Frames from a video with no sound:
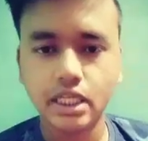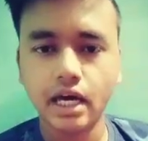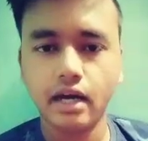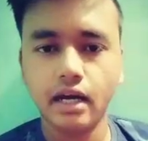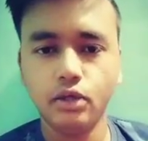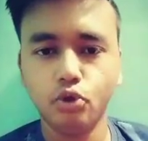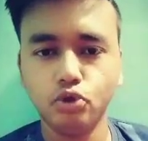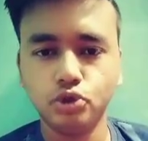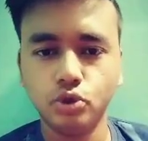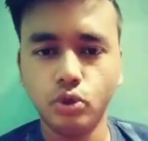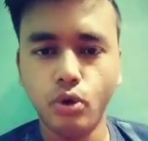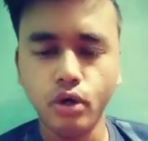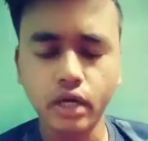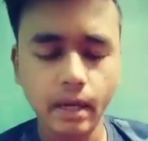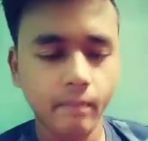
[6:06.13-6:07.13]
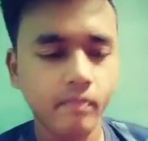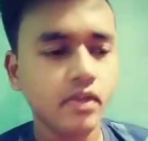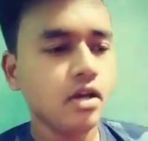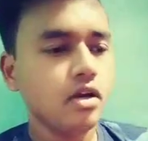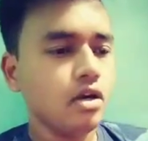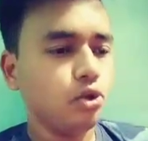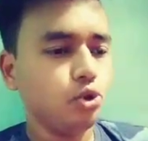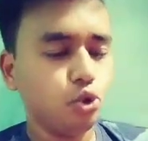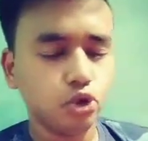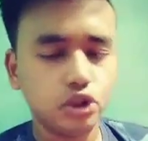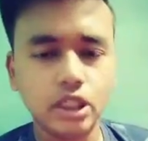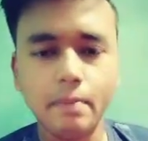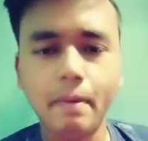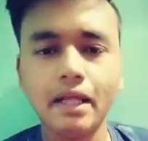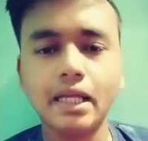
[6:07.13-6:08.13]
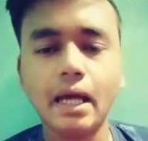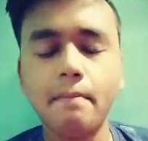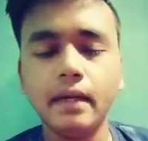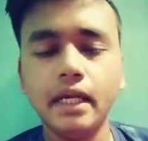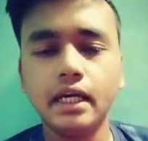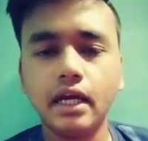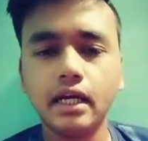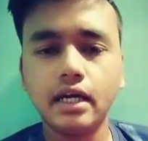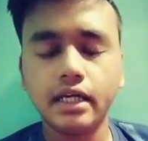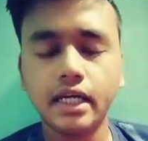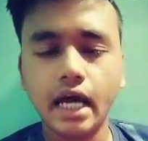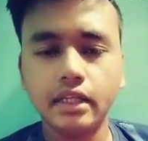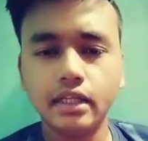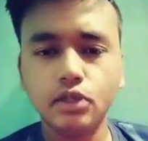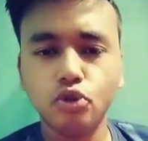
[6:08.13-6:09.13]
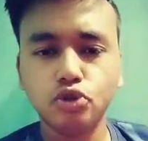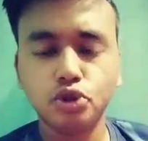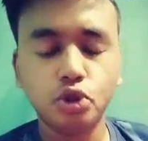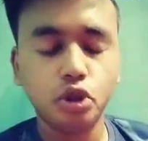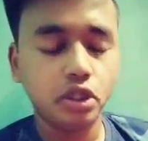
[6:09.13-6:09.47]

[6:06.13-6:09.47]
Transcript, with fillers: कर रहे हैं दोस्तों ओके दूसरी बात यहाँ पे निकल करके आती है दोस्तों